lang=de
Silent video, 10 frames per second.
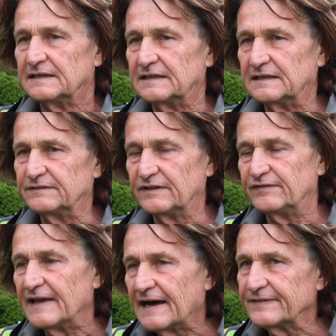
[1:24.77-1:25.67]
äh,
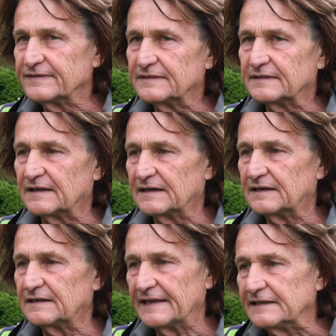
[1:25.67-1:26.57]
wir werden
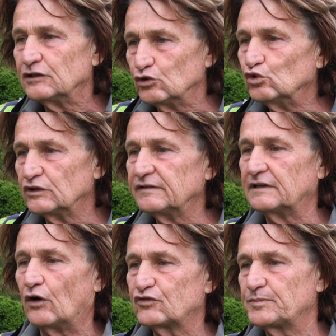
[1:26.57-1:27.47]
äh, Ende Juni
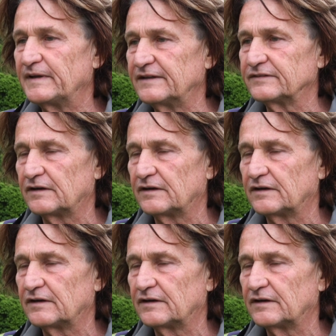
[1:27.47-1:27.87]
wieder aufsperren,